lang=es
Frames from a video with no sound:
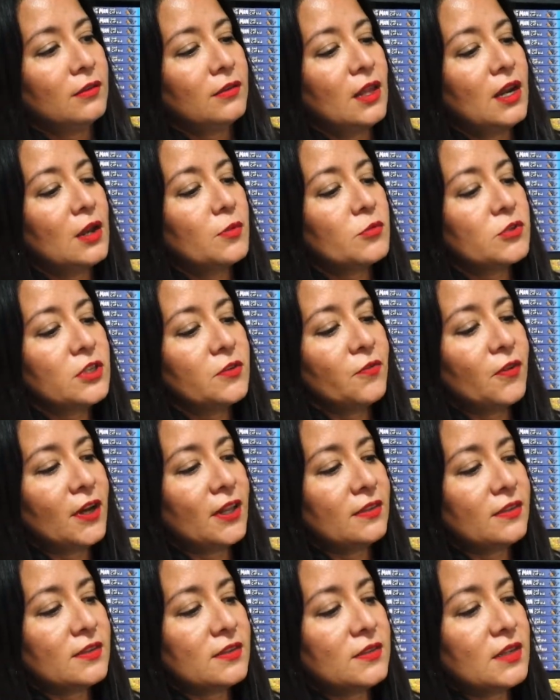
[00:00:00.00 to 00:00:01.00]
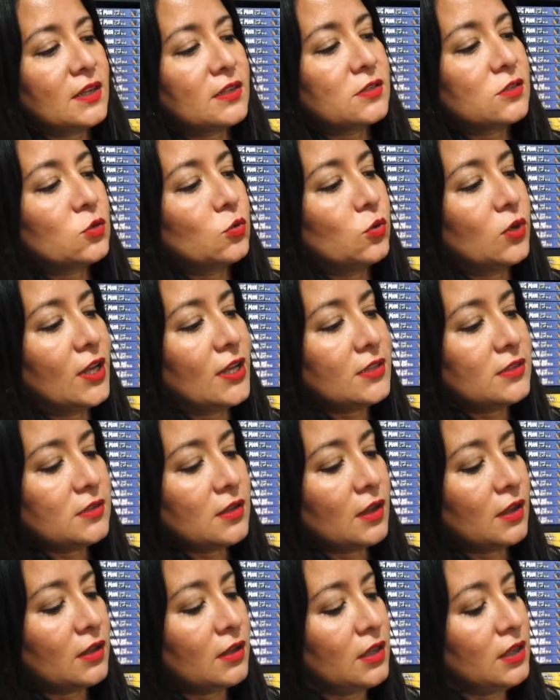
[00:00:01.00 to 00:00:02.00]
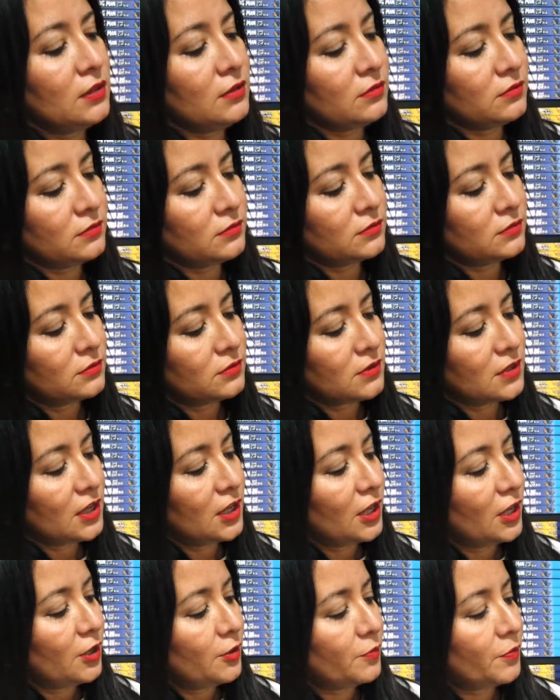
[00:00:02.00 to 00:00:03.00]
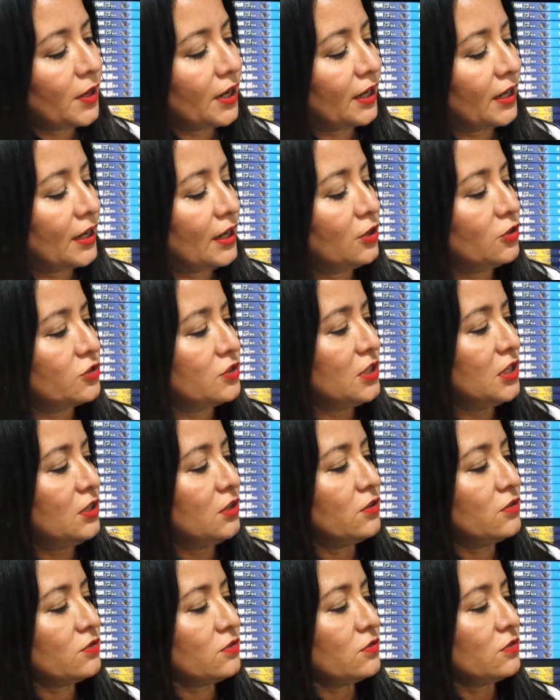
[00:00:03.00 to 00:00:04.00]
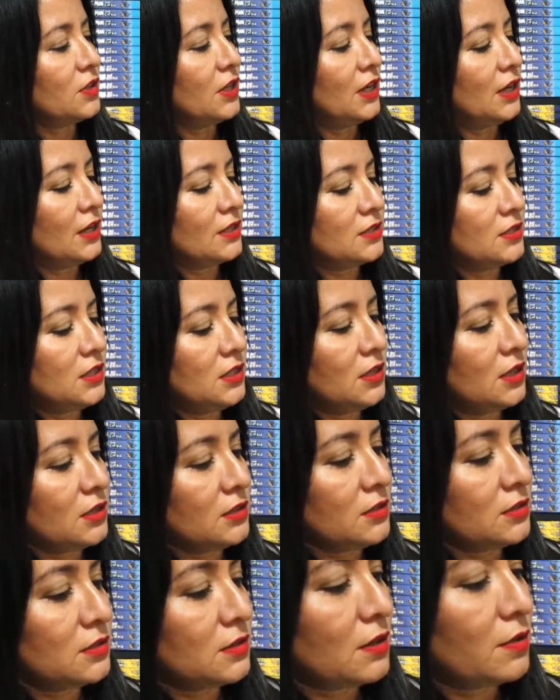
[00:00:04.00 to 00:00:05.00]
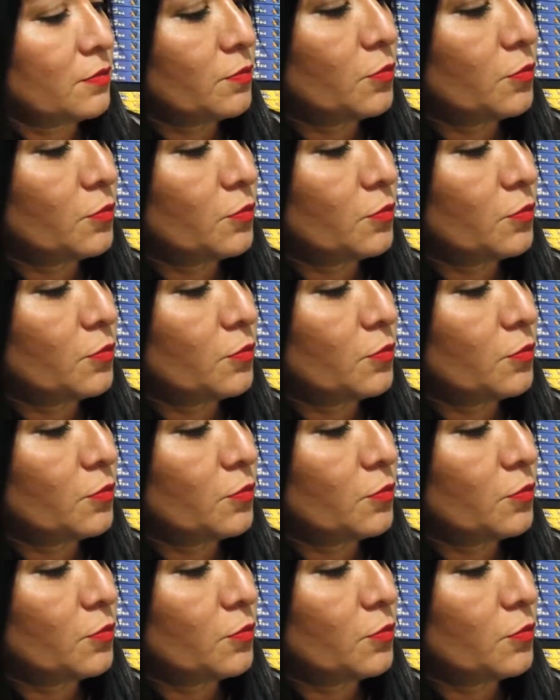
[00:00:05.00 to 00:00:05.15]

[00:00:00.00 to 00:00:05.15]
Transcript: Tenemos diferentes texturas aquí para que los niños y las niñas